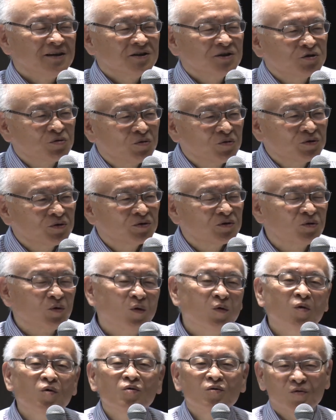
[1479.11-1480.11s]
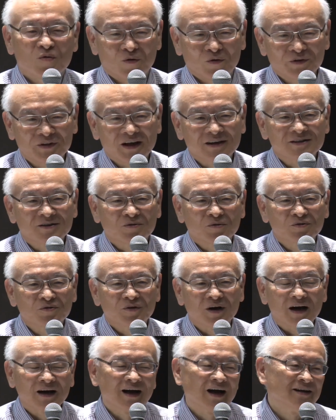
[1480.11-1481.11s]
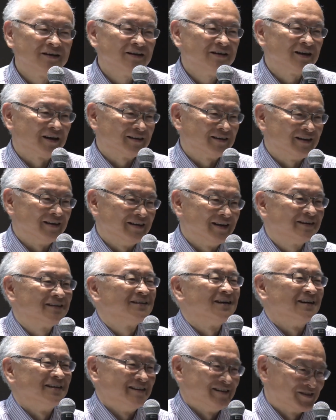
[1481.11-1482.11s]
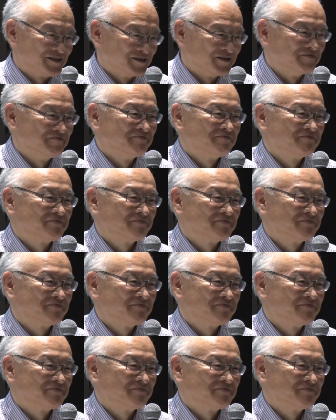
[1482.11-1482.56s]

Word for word: ちょこっと本を出すことががんになってできたんです